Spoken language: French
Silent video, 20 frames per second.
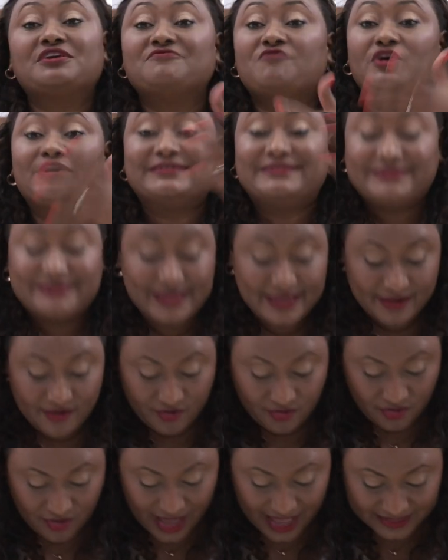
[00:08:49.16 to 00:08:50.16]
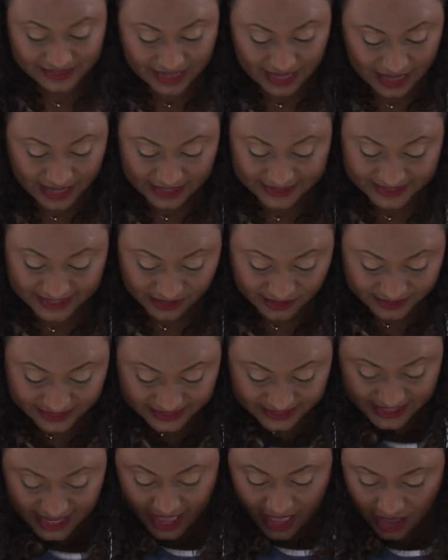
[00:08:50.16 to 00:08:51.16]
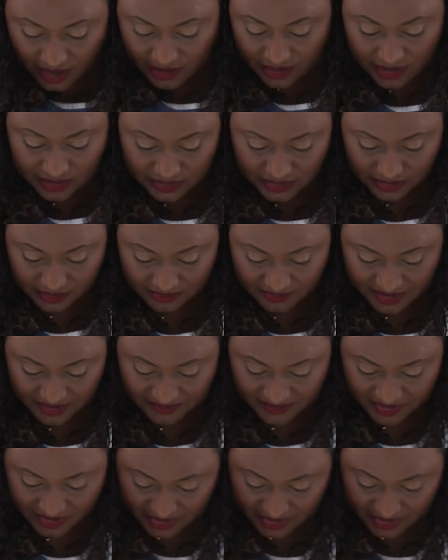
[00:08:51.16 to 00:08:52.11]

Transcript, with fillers: qui vont rester euh, assez entières hein, quand même.